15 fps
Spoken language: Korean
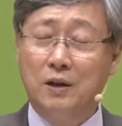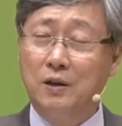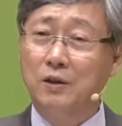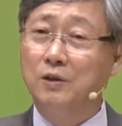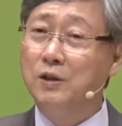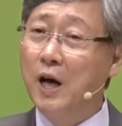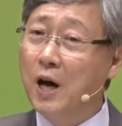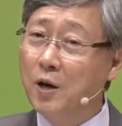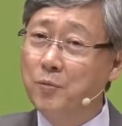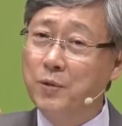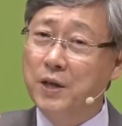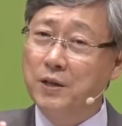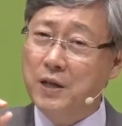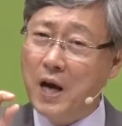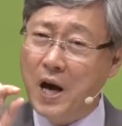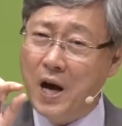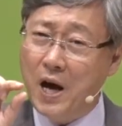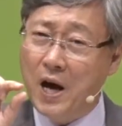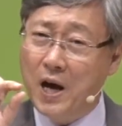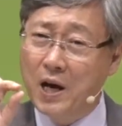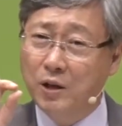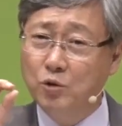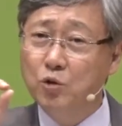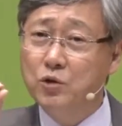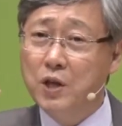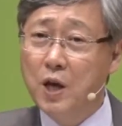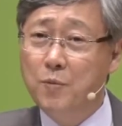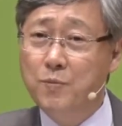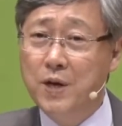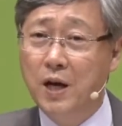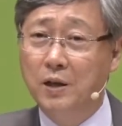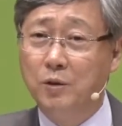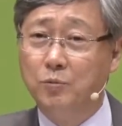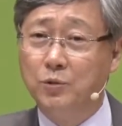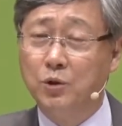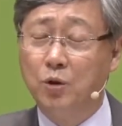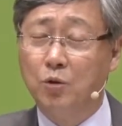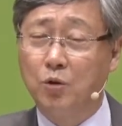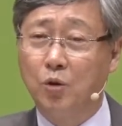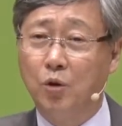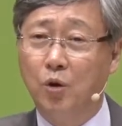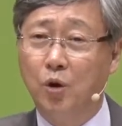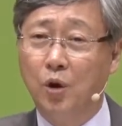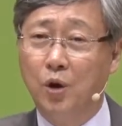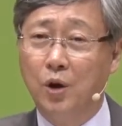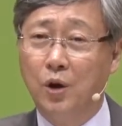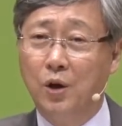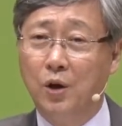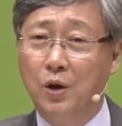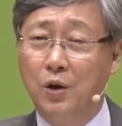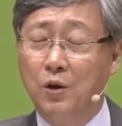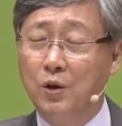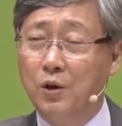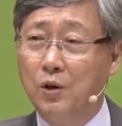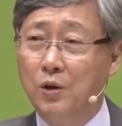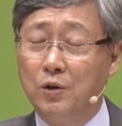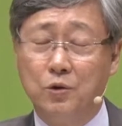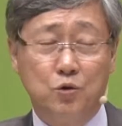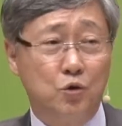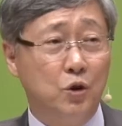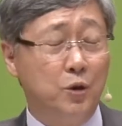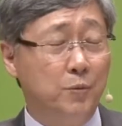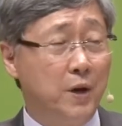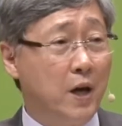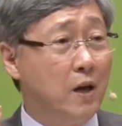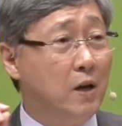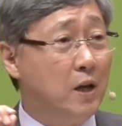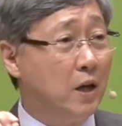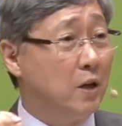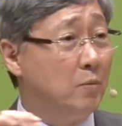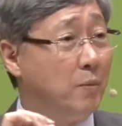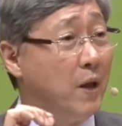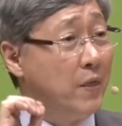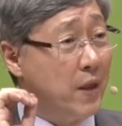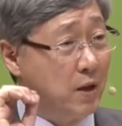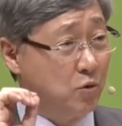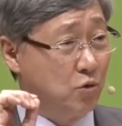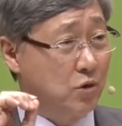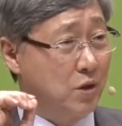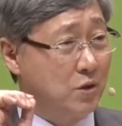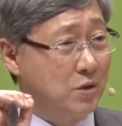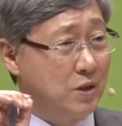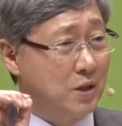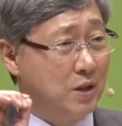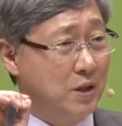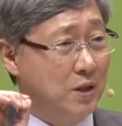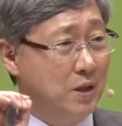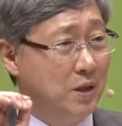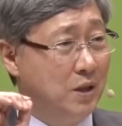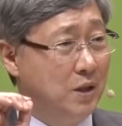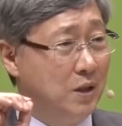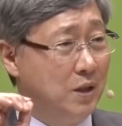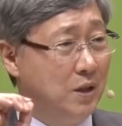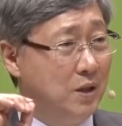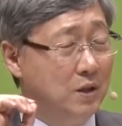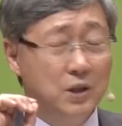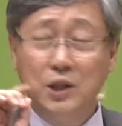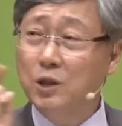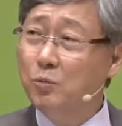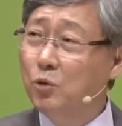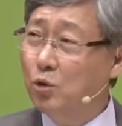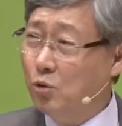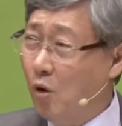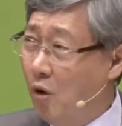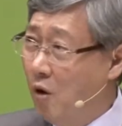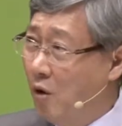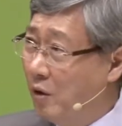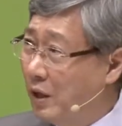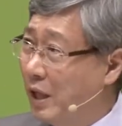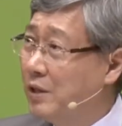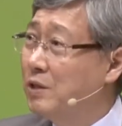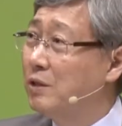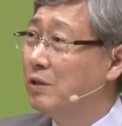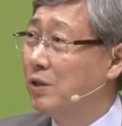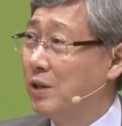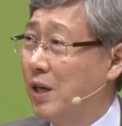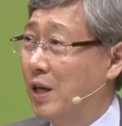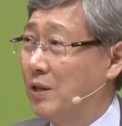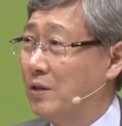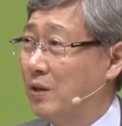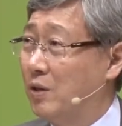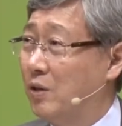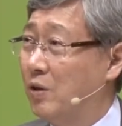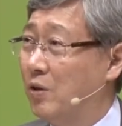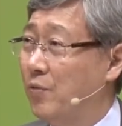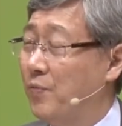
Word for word: 그 다음에 아주 세미한 음성으로 주님이 엘리야를 만나 주셨죠. 지금도 똑같이 그렇게 하세요.